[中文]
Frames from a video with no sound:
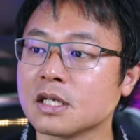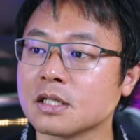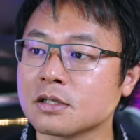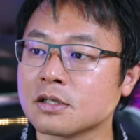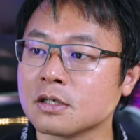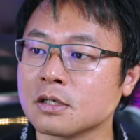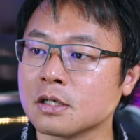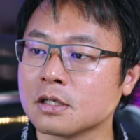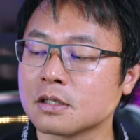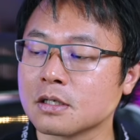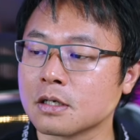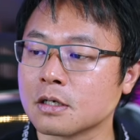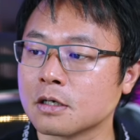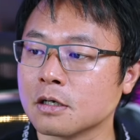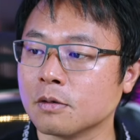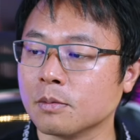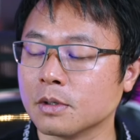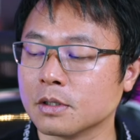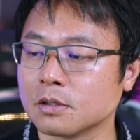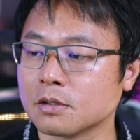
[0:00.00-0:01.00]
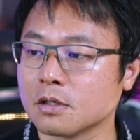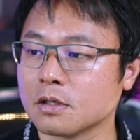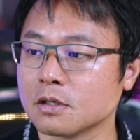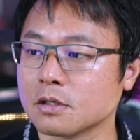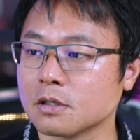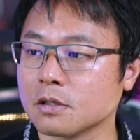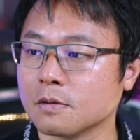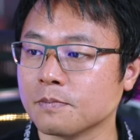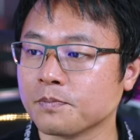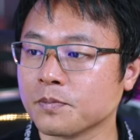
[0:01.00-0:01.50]
像这些政客们真的
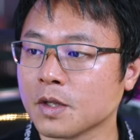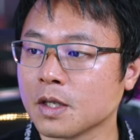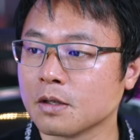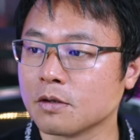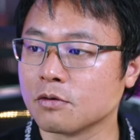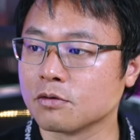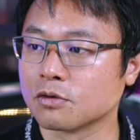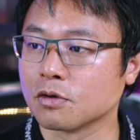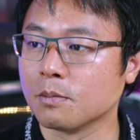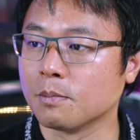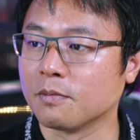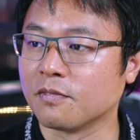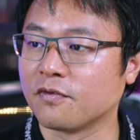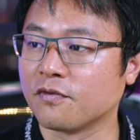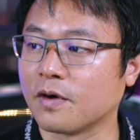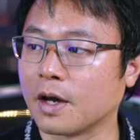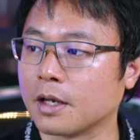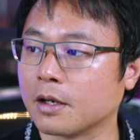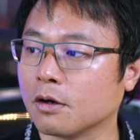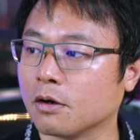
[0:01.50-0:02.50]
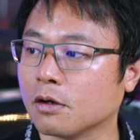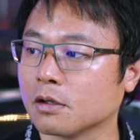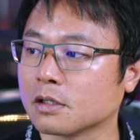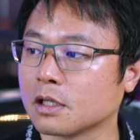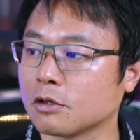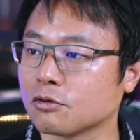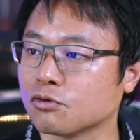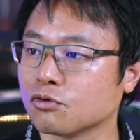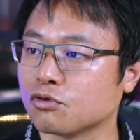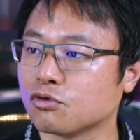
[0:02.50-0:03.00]
是有时候很烦哦，
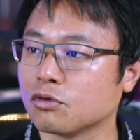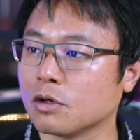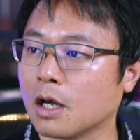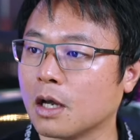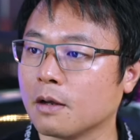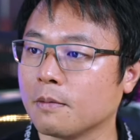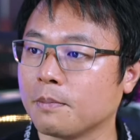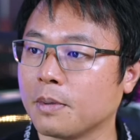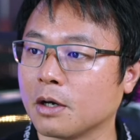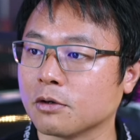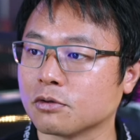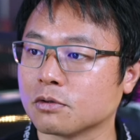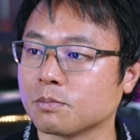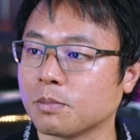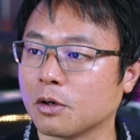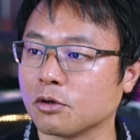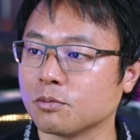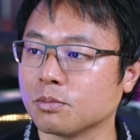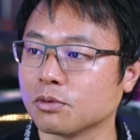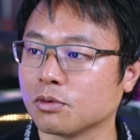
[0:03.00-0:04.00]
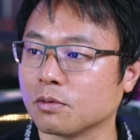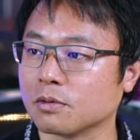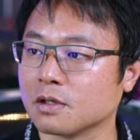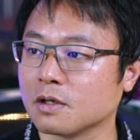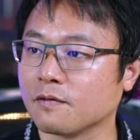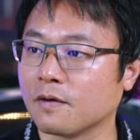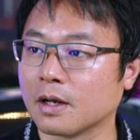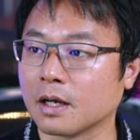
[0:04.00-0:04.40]
到处去来跑跑去不同的地